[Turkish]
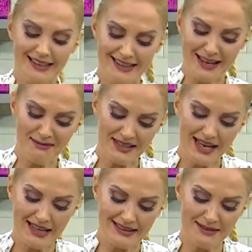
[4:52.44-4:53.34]
Krem
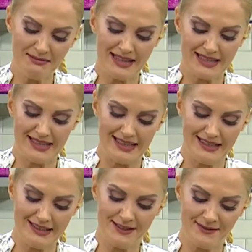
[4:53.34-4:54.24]
şantim
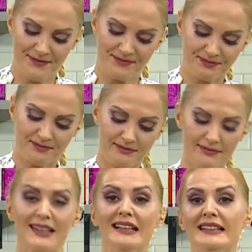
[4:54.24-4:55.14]
hazır.
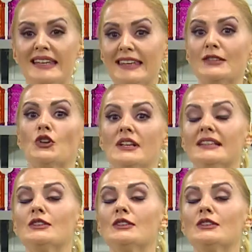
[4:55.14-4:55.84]
Likit oranı